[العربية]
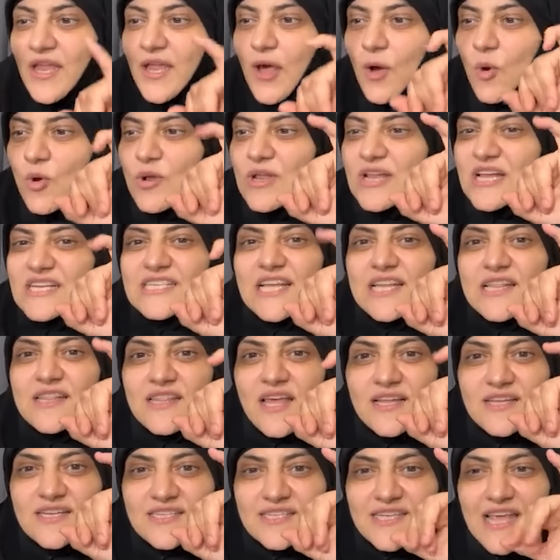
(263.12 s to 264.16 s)
احنا كنا
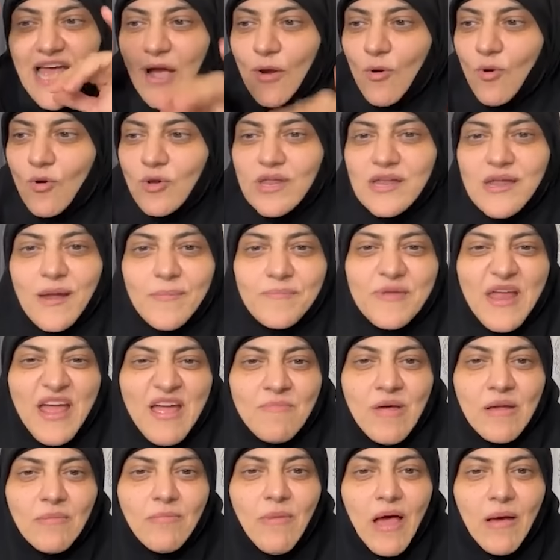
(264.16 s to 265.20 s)
ستة نساء كلنا
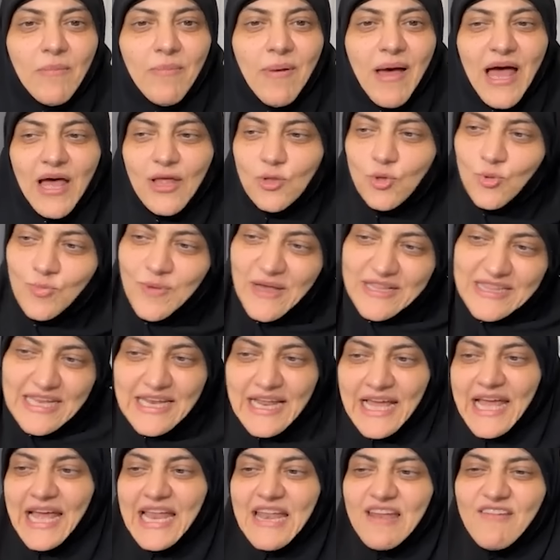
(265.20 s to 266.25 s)
بنحمل مع بعض
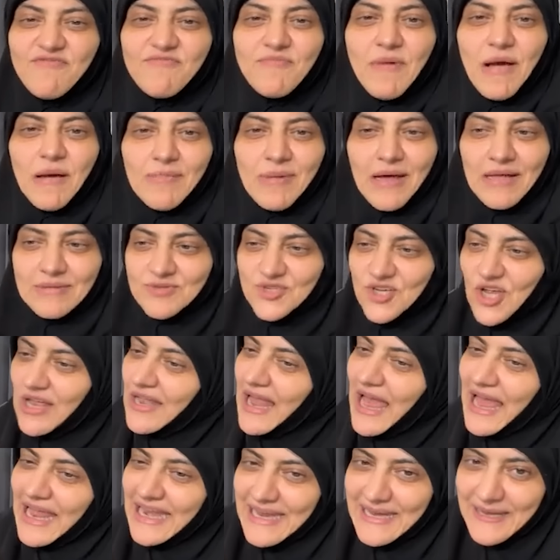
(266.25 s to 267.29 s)
وبعدين نخلف مع بعض ان شاء
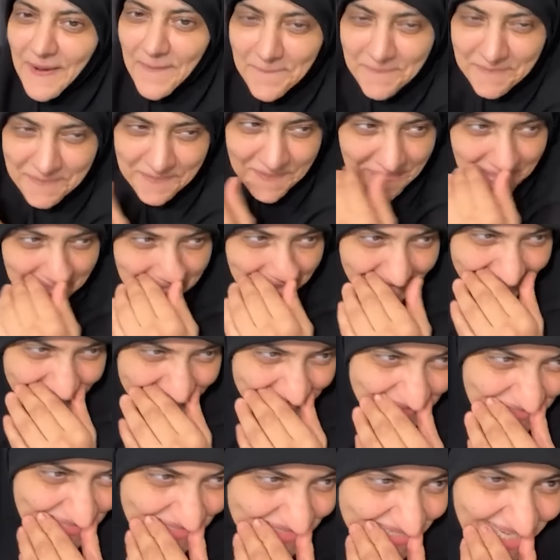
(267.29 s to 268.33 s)
الله علينا
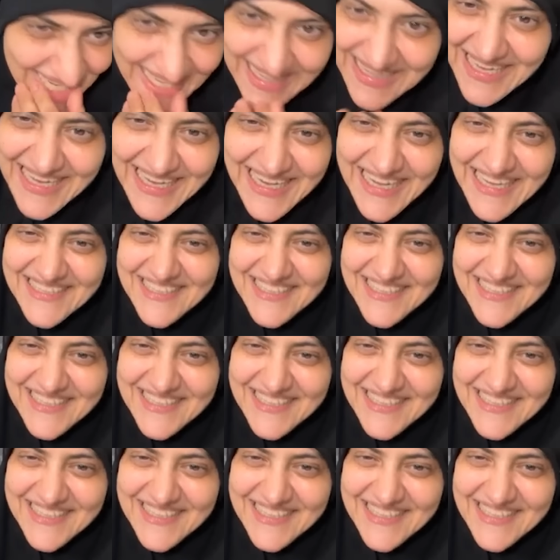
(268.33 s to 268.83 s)
دي